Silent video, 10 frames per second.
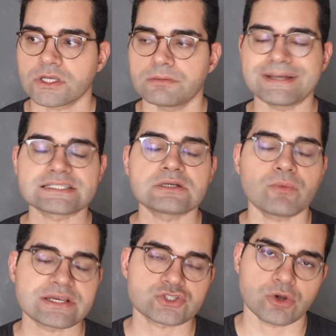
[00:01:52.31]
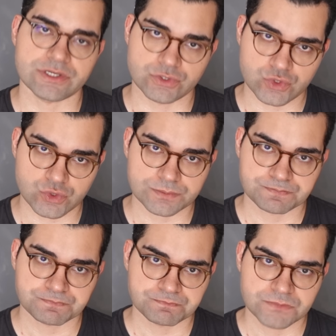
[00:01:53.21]
Mas não é só isso.
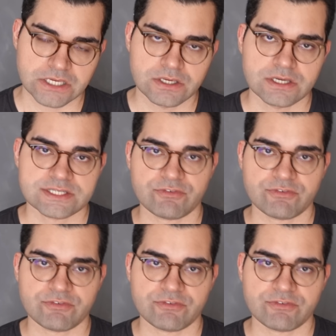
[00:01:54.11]
Se